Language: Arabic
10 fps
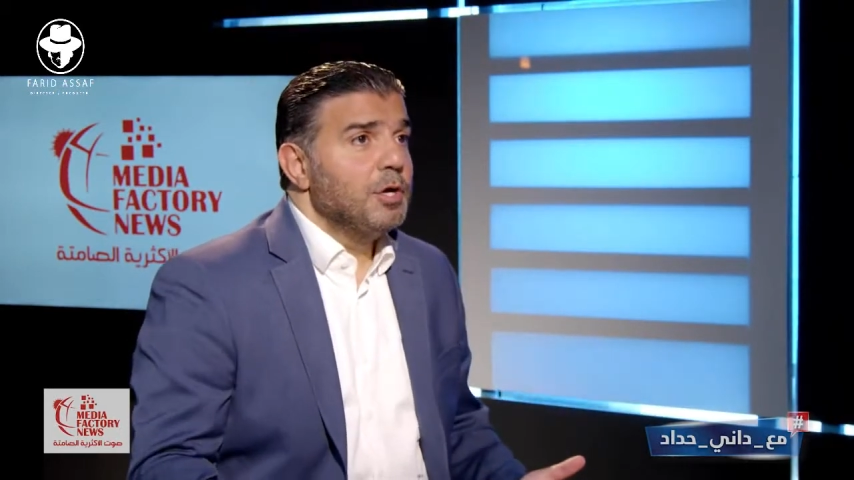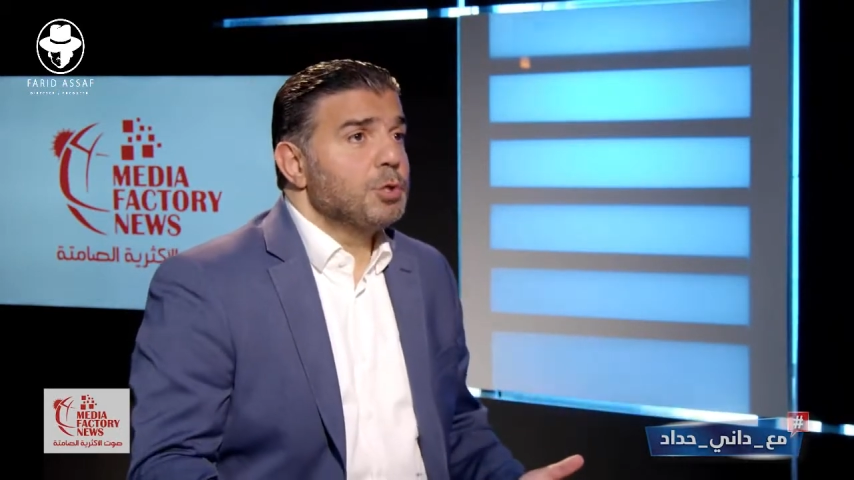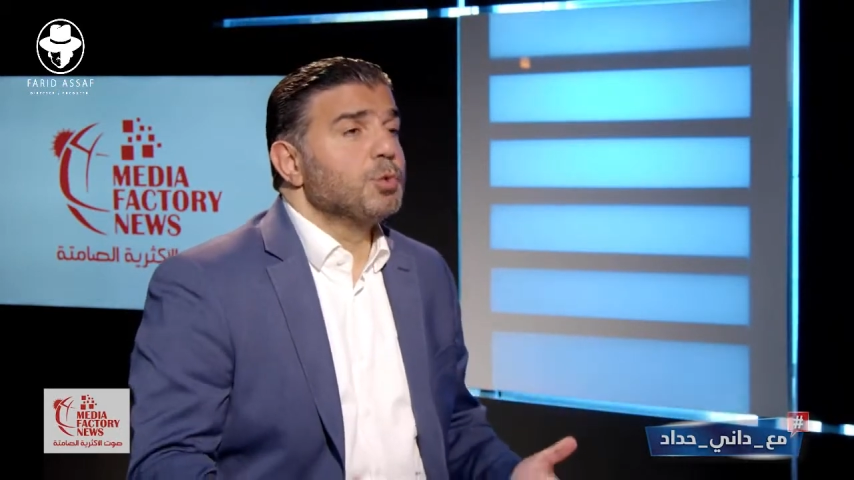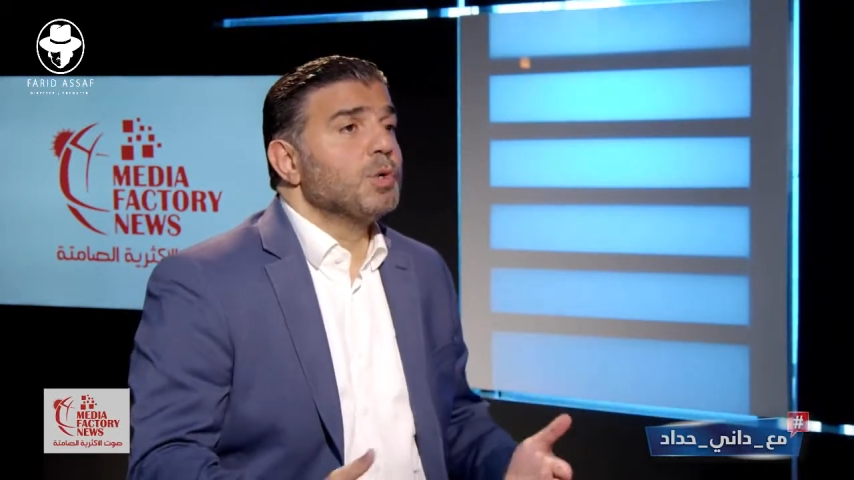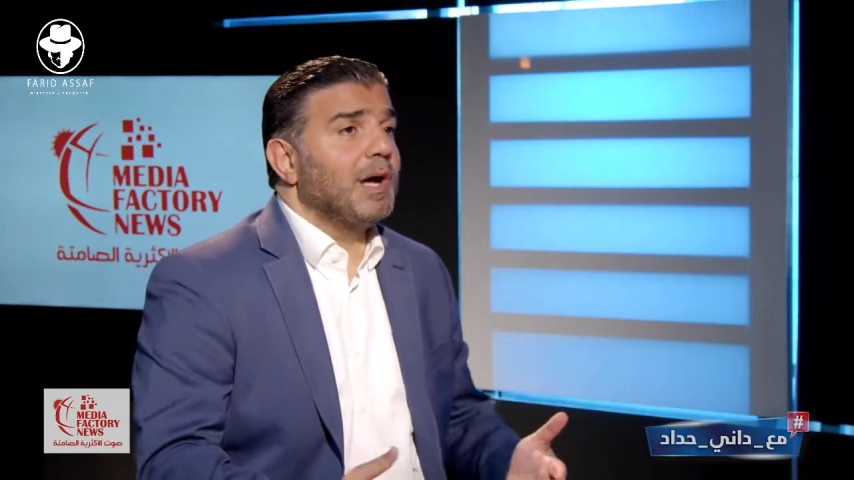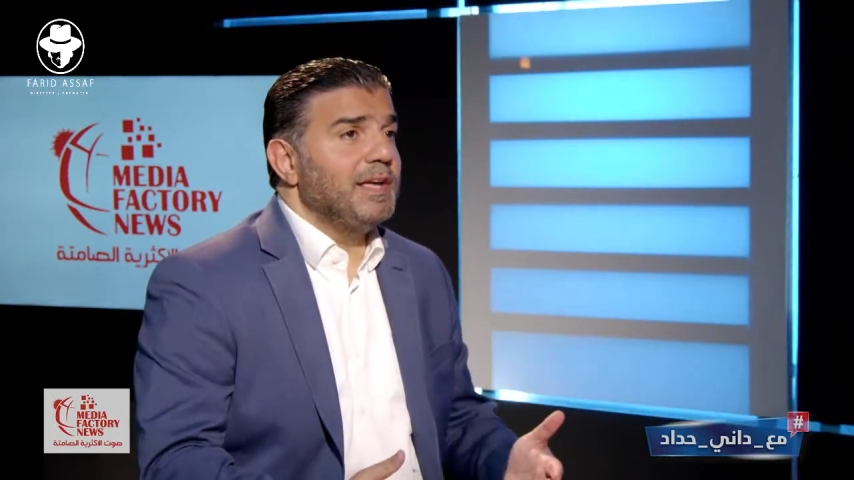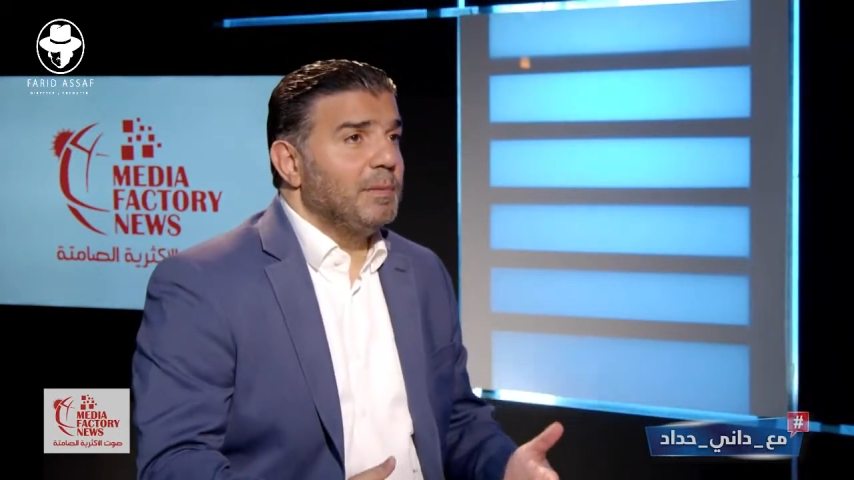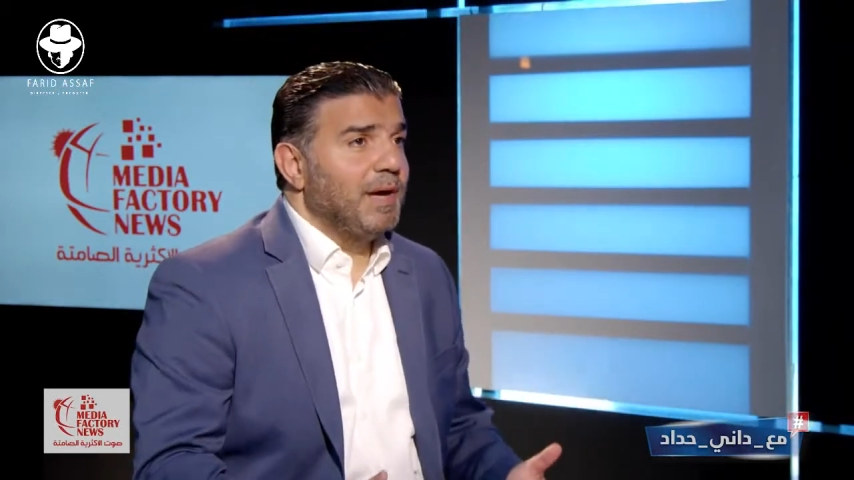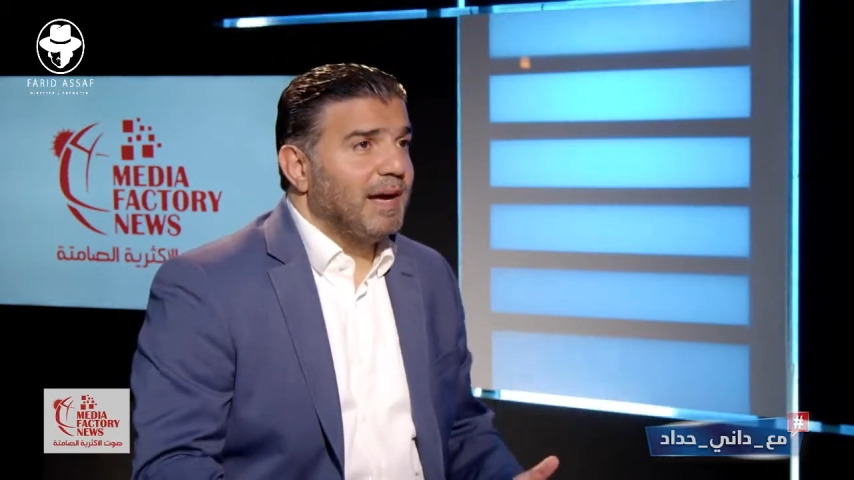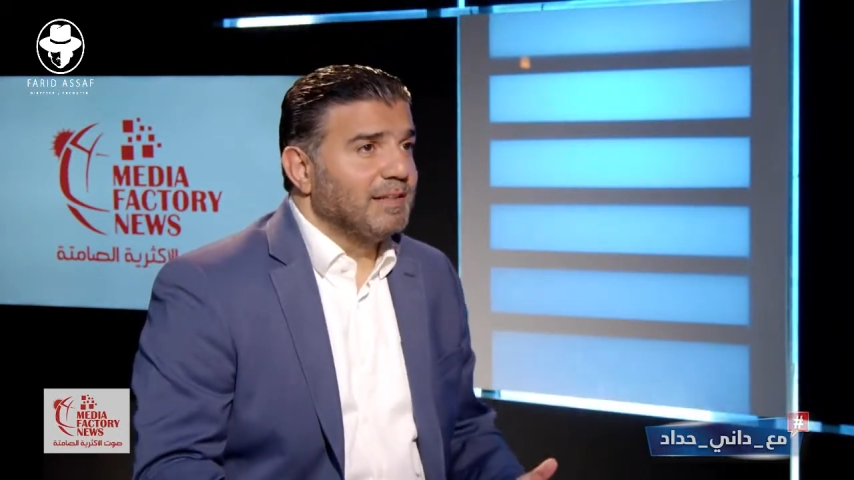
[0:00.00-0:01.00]
شو
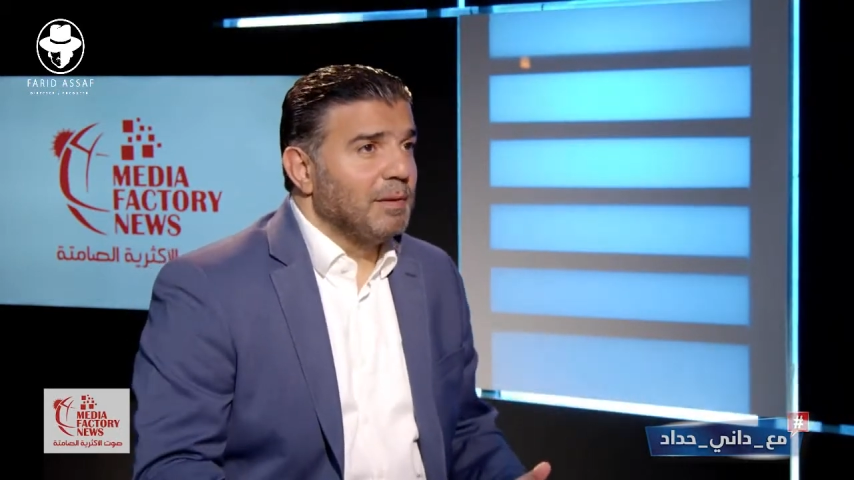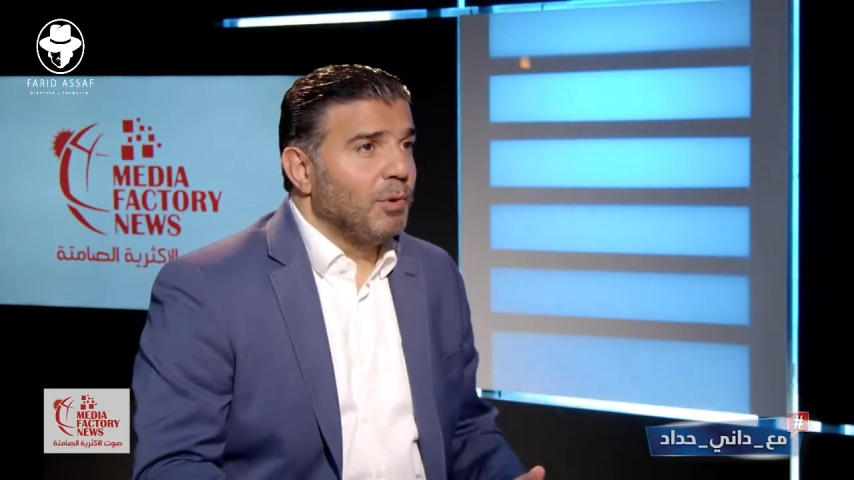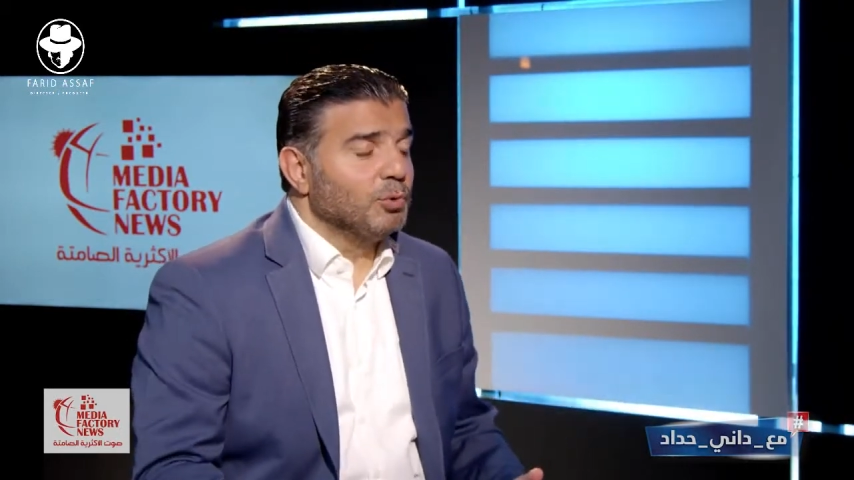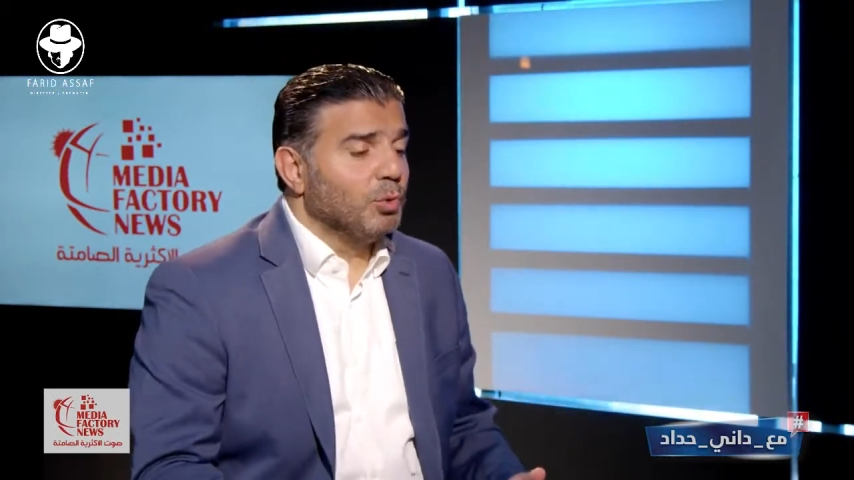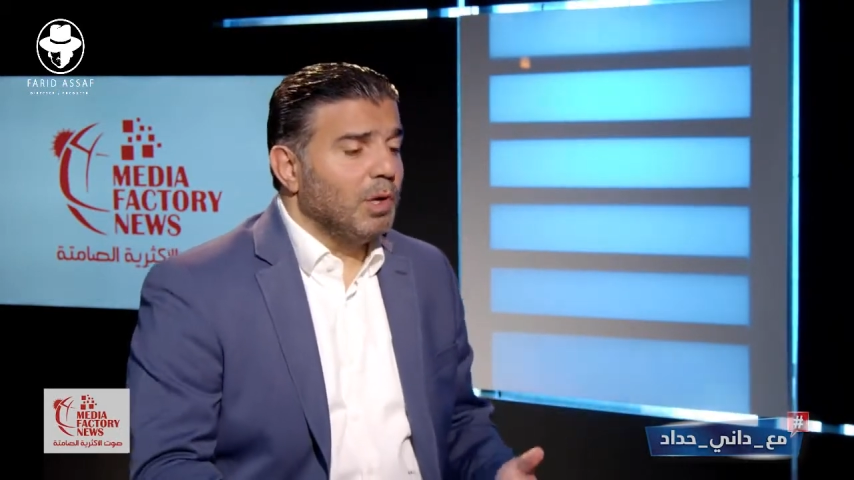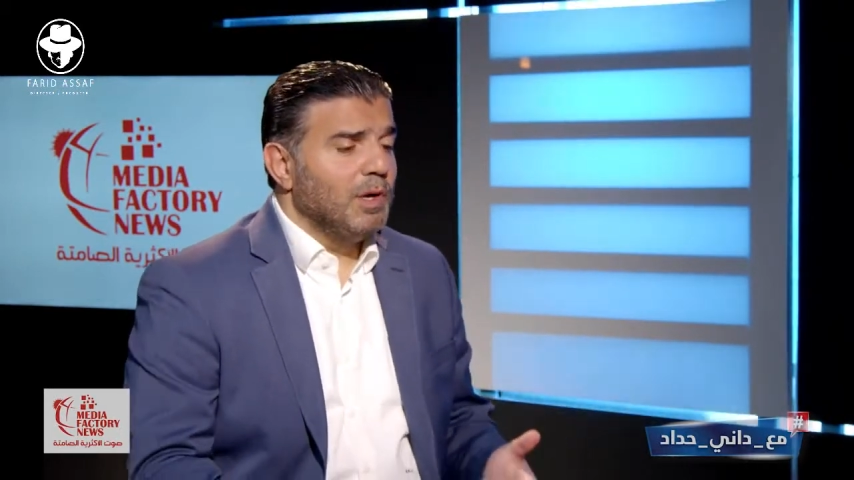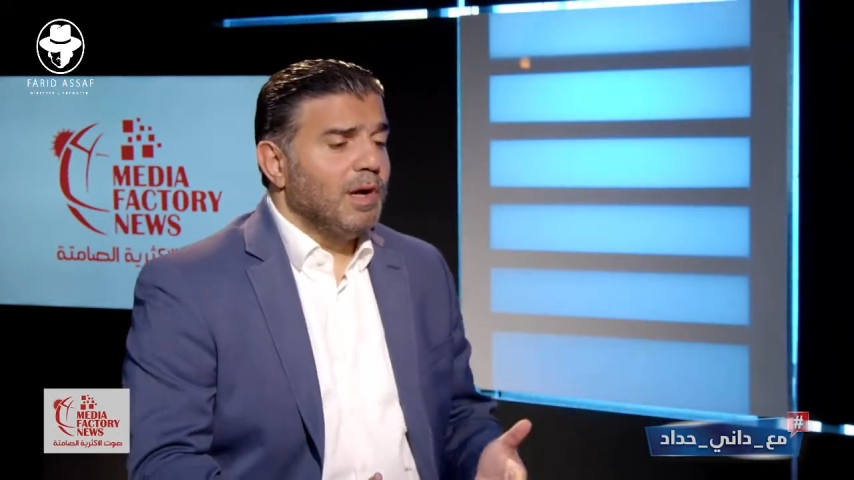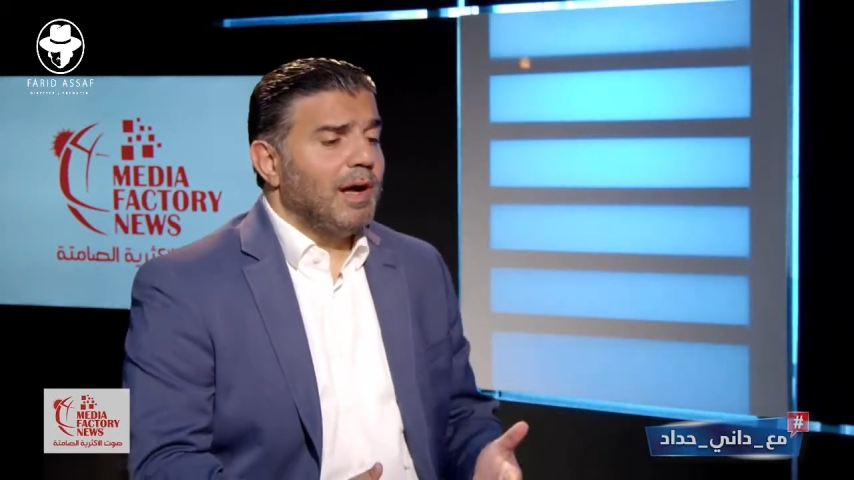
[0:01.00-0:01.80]
رايي بهيدا الموضوع